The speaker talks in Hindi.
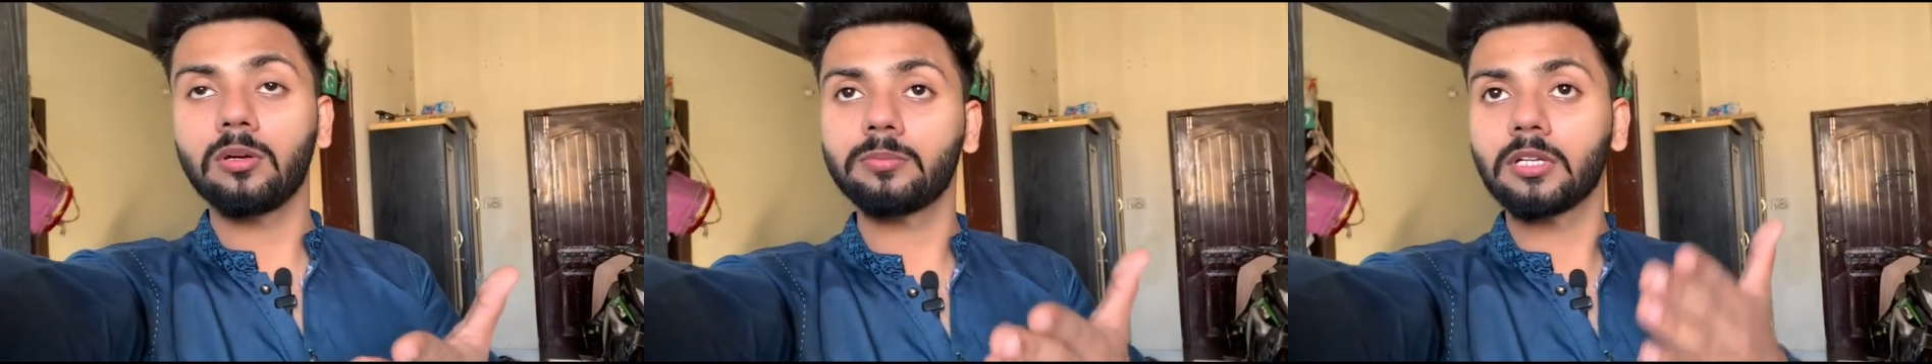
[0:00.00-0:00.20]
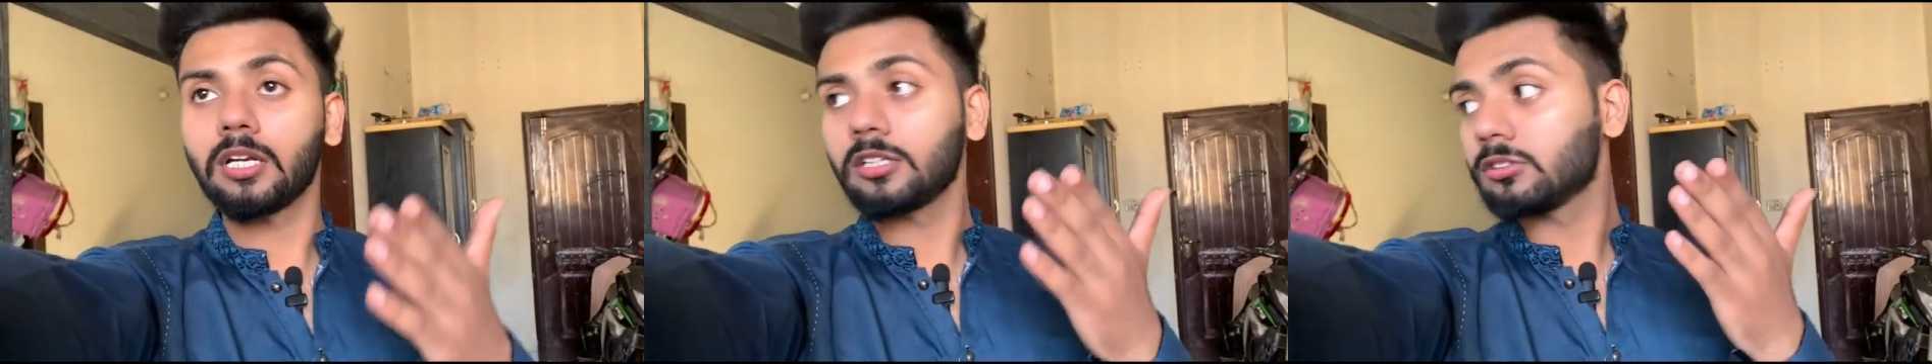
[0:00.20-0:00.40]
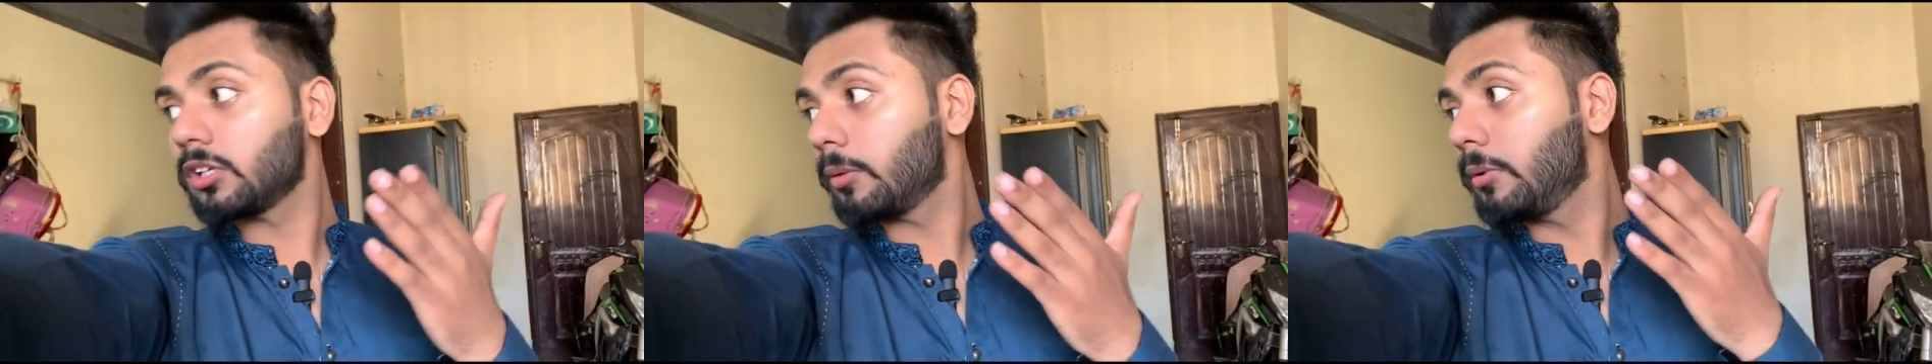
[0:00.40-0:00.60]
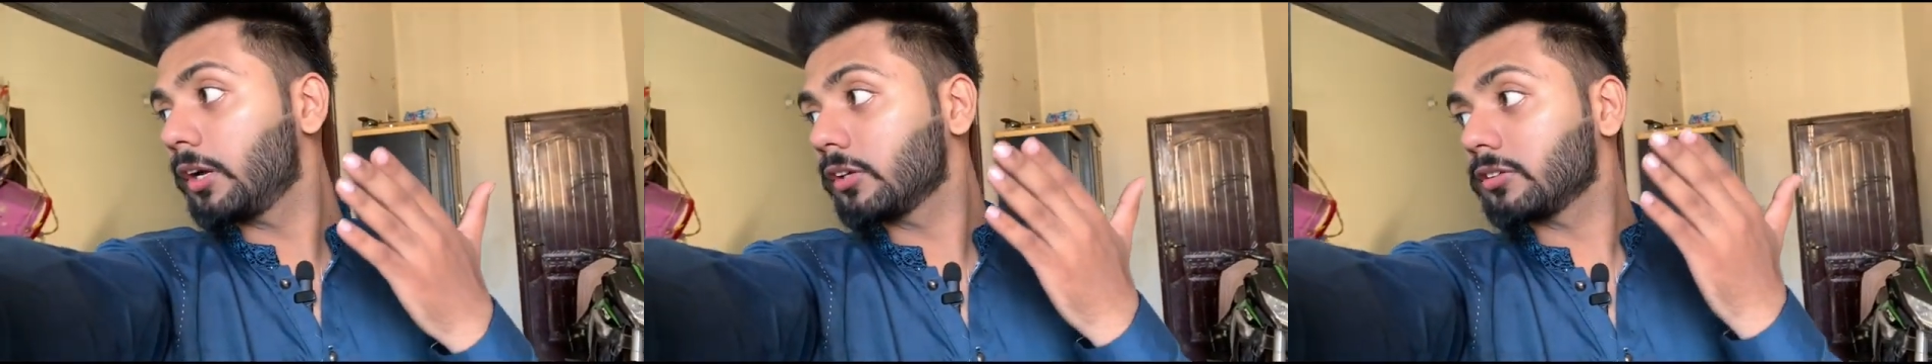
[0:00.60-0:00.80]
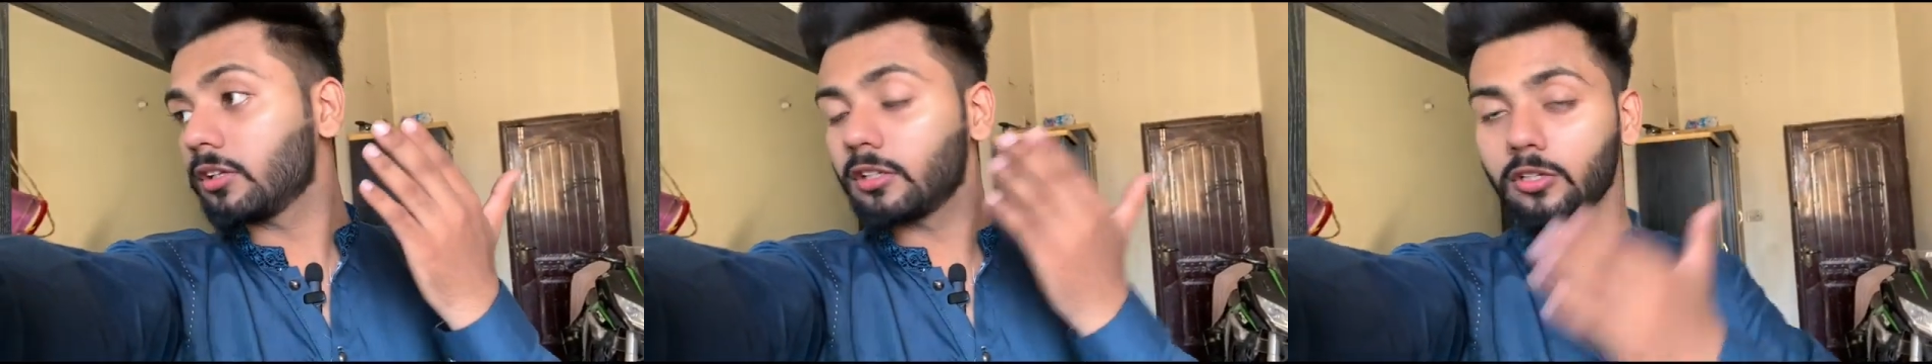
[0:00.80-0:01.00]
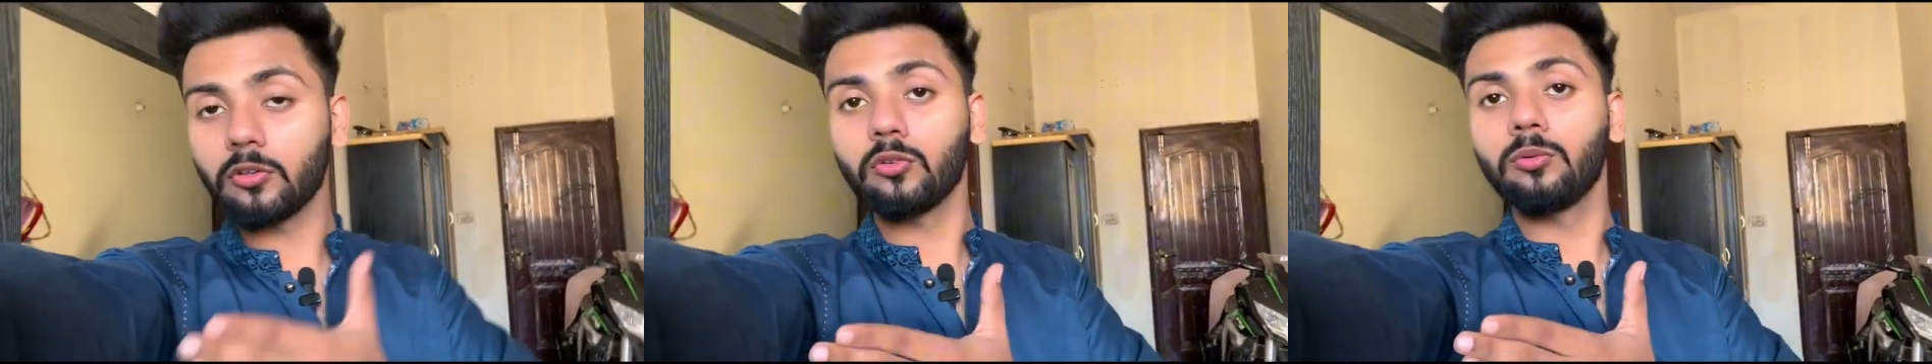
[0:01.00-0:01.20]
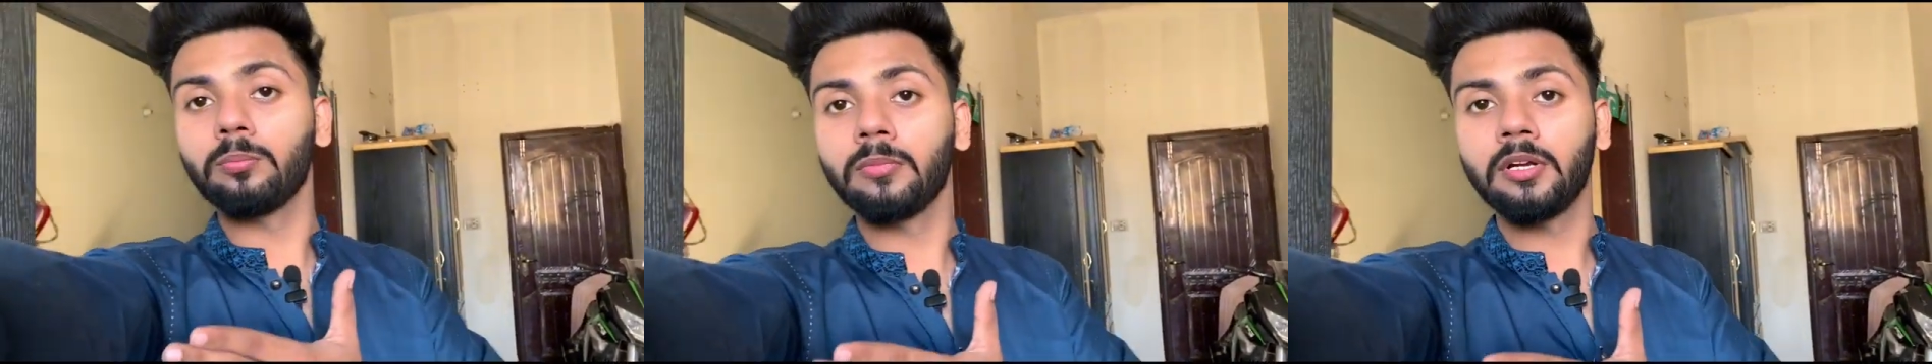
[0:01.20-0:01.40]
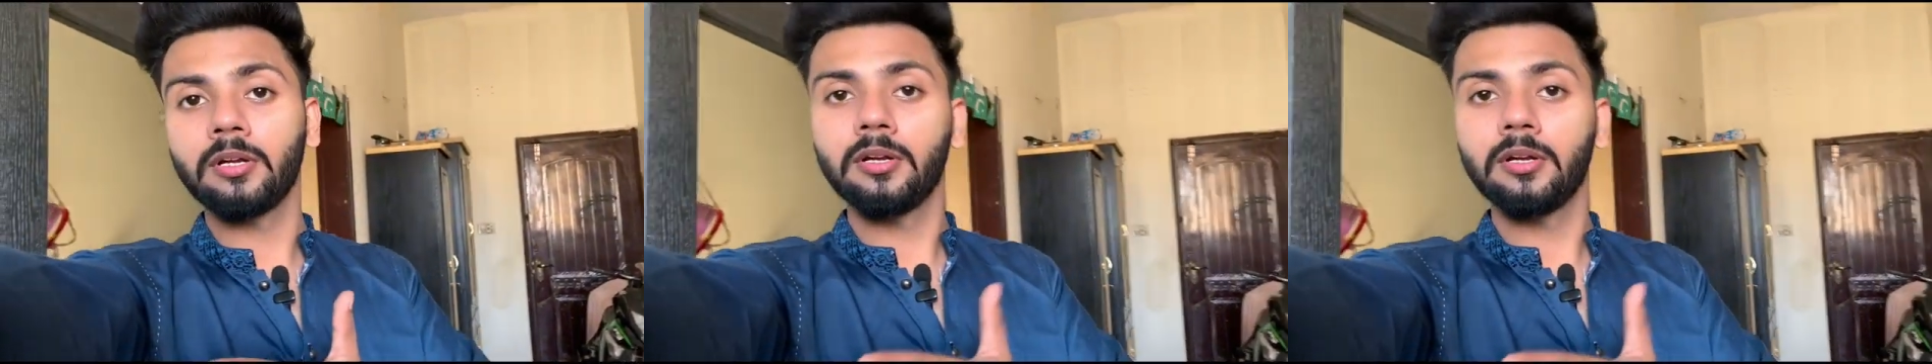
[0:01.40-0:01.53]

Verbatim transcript: अपना नाश्ता हम लेके चलते हैं रूम में